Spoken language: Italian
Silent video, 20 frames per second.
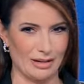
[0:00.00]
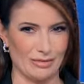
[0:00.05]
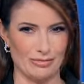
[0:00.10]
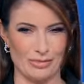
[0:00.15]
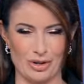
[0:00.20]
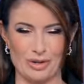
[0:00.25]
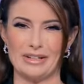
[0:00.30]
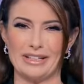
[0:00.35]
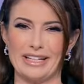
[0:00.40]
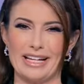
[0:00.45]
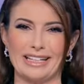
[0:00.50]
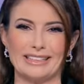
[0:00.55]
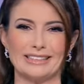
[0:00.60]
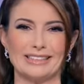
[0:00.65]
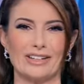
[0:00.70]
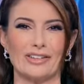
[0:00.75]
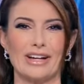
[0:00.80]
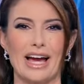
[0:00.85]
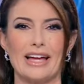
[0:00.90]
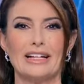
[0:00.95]
eh,
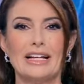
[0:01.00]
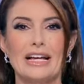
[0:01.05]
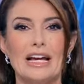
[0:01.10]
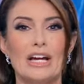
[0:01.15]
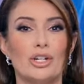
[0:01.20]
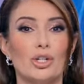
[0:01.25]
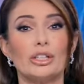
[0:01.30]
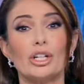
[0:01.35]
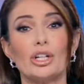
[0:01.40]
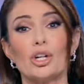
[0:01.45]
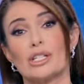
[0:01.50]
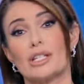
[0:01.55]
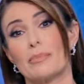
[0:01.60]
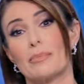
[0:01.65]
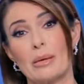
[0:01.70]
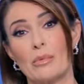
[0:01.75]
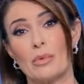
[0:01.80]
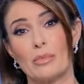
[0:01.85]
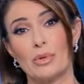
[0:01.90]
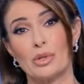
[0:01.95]
dell'ammorbidente, ok? Noi di cosa
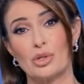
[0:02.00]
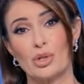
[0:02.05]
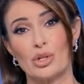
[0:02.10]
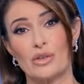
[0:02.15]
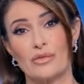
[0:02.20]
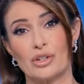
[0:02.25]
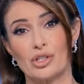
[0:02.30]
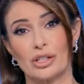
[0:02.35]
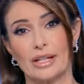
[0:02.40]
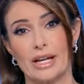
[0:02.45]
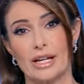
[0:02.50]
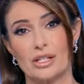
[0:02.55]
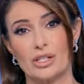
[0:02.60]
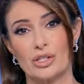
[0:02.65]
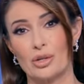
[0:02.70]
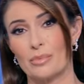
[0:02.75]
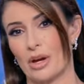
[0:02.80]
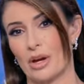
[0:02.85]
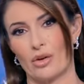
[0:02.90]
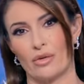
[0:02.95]
abbiamo bisogno invece
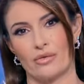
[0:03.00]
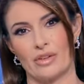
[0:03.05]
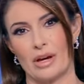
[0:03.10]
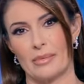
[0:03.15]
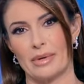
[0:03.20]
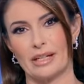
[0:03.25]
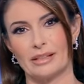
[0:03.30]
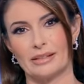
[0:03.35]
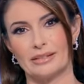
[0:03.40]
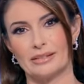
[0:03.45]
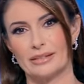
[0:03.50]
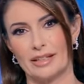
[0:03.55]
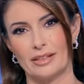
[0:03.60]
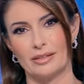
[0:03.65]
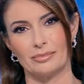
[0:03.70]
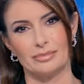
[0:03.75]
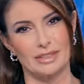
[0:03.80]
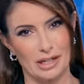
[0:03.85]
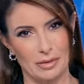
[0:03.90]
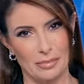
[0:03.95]
adesso? Beh
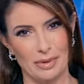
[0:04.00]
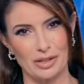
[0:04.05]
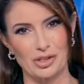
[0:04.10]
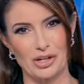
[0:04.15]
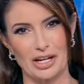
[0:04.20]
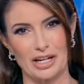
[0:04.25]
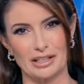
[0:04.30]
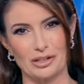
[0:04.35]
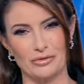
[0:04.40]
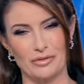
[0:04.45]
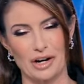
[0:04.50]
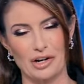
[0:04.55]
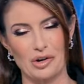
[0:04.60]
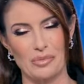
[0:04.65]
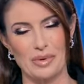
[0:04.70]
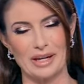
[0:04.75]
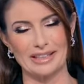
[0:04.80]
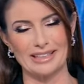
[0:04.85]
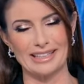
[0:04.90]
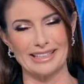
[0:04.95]
ovviamente delle pagelle di Franco
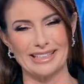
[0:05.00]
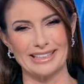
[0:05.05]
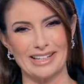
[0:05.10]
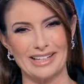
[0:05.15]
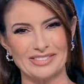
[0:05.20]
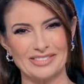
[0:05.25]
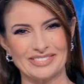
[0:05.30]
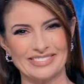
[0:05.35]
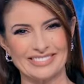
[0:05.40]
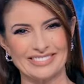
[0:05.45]
Piantanida